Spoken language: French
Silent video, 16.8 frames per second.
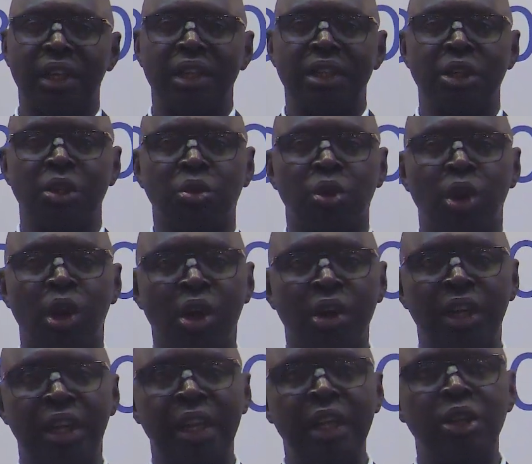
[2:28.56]
C'est Surtout lors
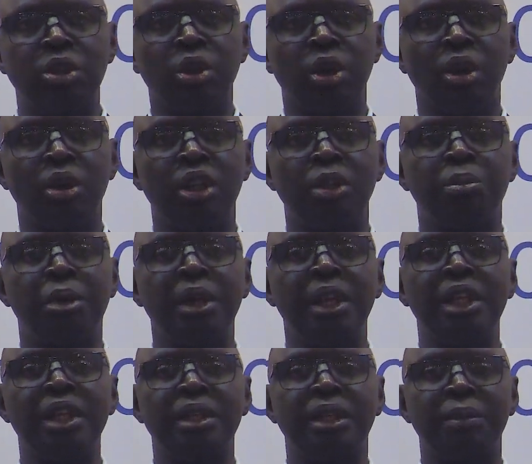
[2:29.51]
de l'édition du
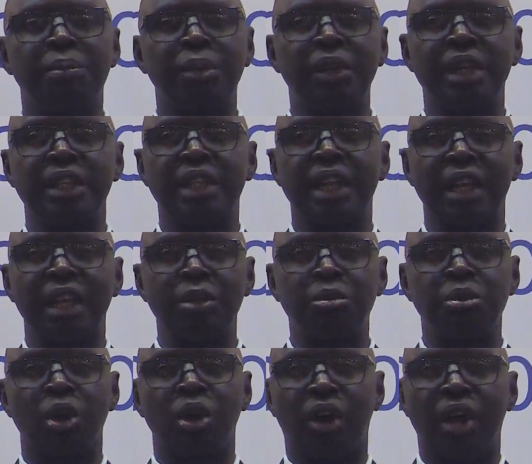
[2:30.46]
prix d'excellence de
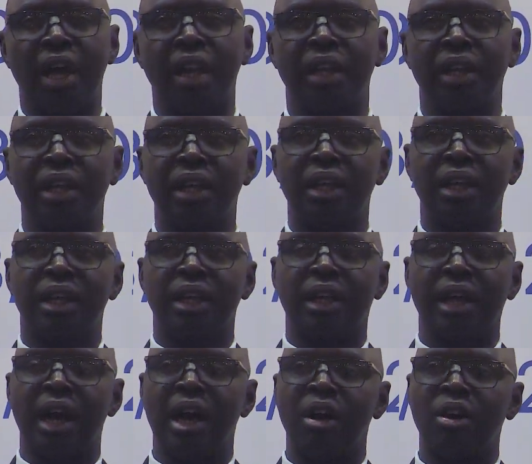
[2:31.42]
l'étude locale.
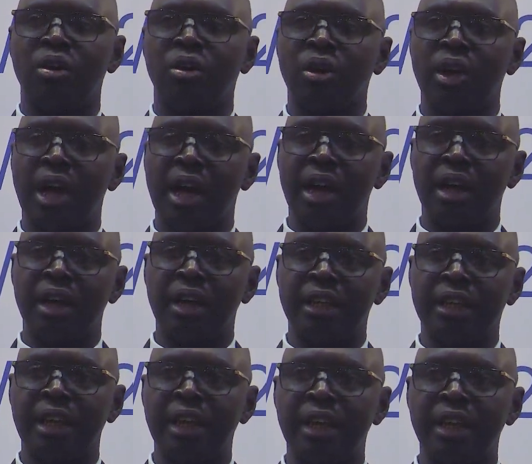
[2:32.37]
Quand on a
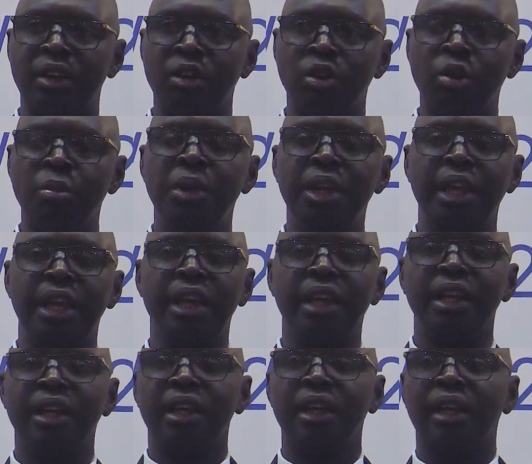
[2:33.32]
été
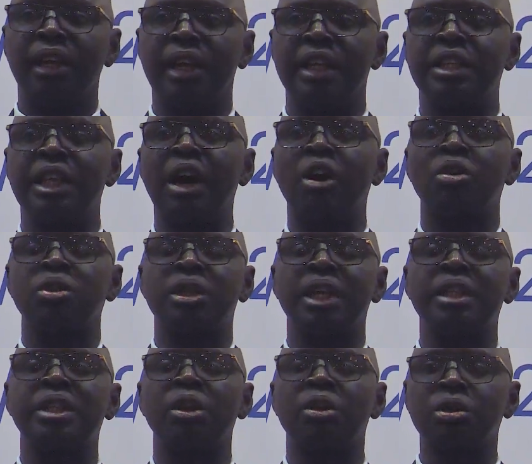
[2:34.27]
nominé, les gens ont
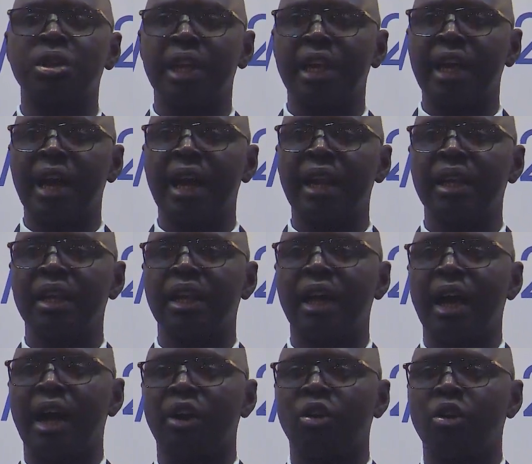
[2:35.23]
cherché au Sénégal
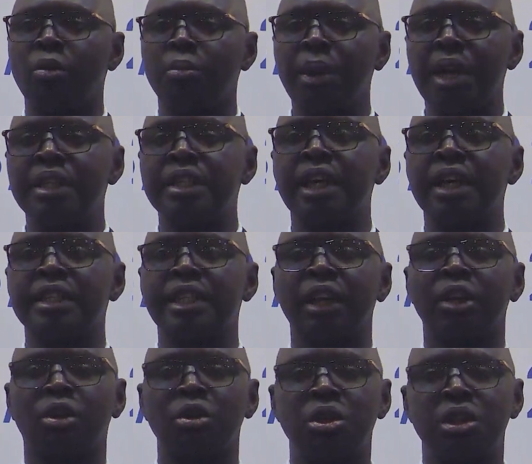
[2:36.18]
à comprendre ce que c'est
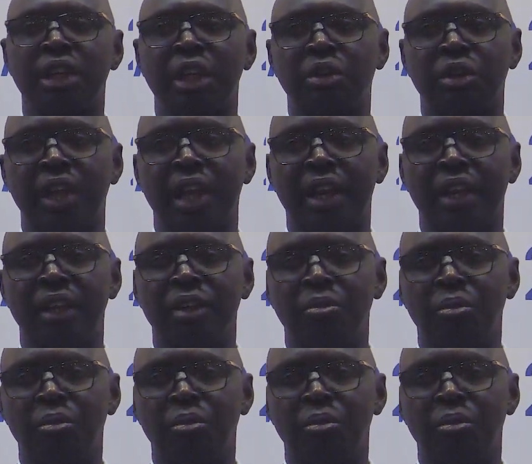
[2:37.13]
que le coaching territorial.